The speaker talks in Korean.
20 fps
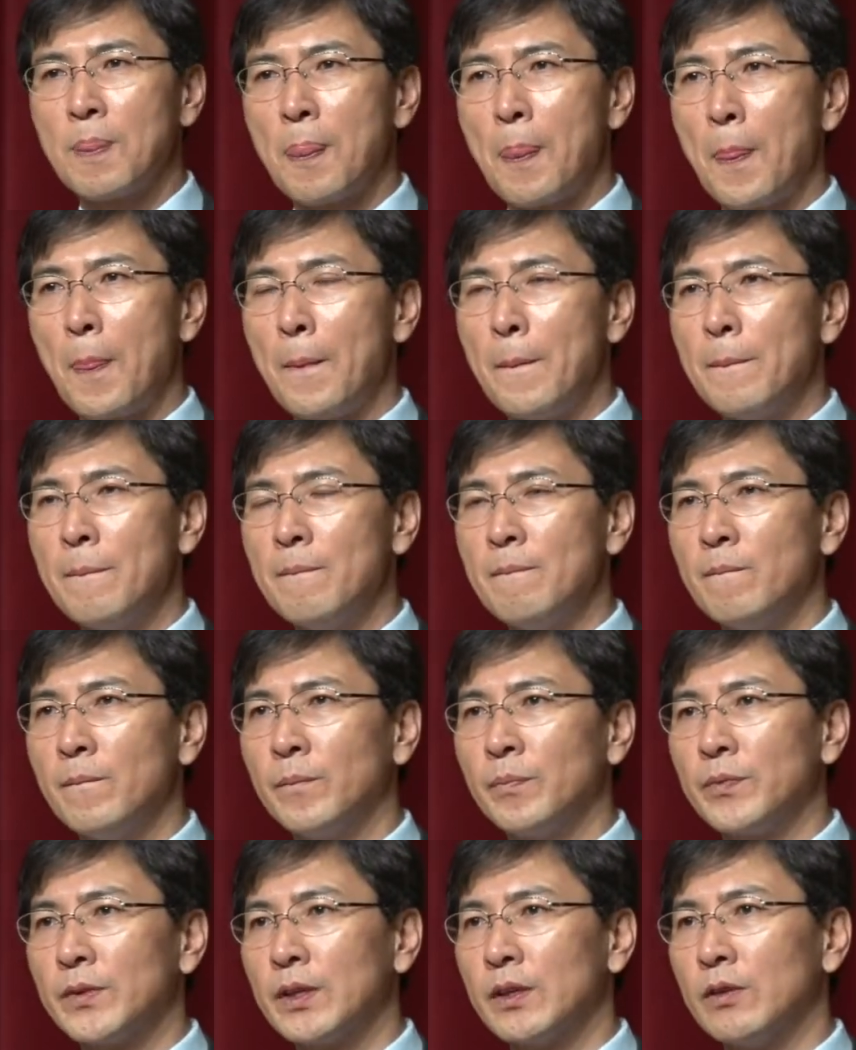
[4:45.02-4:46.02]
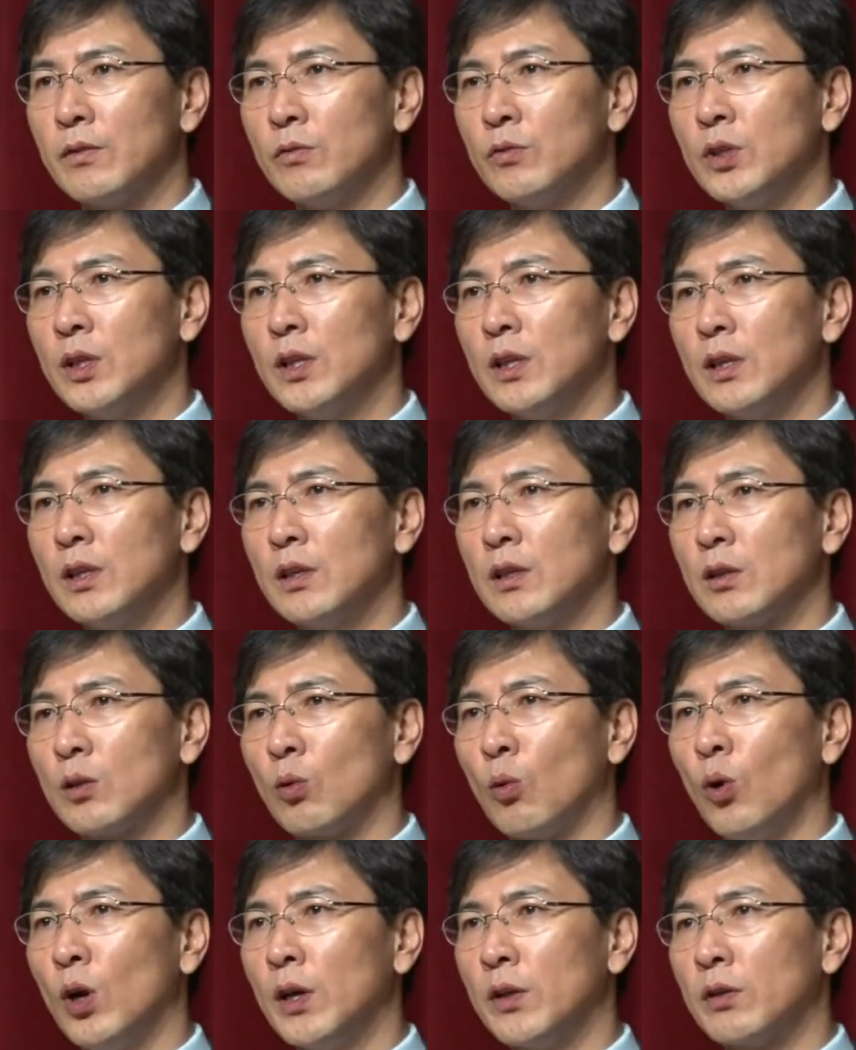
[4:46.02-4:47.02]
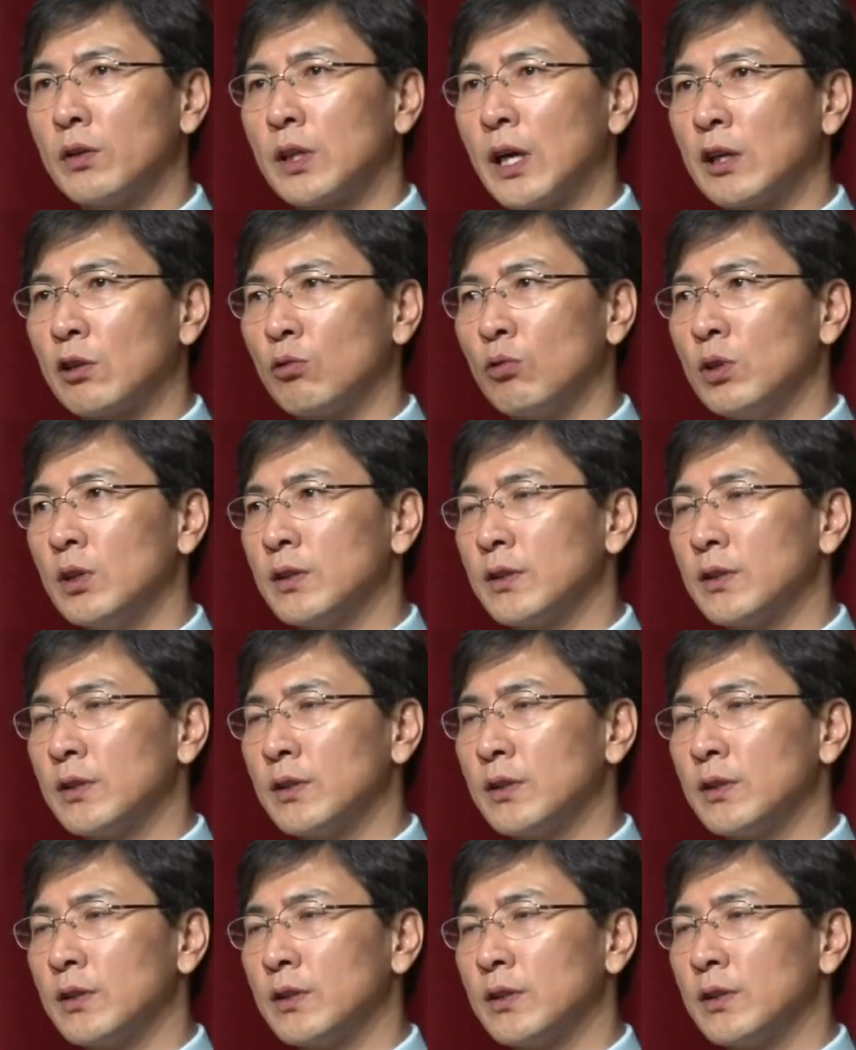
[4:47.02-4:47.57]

음, 우리 도에서 다루고